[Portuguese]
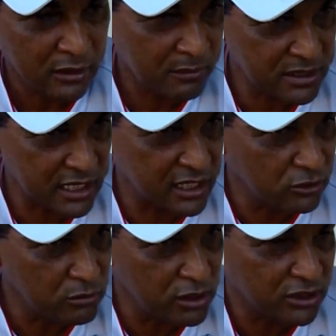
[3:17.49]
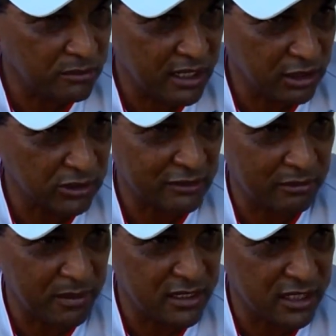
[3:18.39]
apesar que domingo também ele não estava
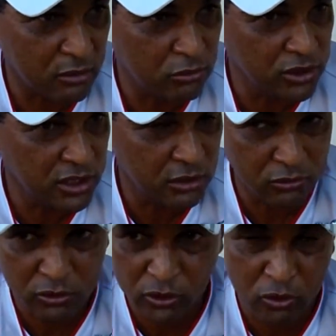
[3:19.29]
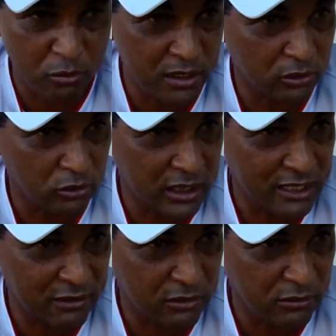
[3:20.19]
bem de saúde, não, não comentou, ele
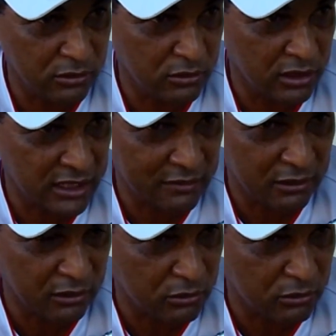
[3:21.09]
estava com, com,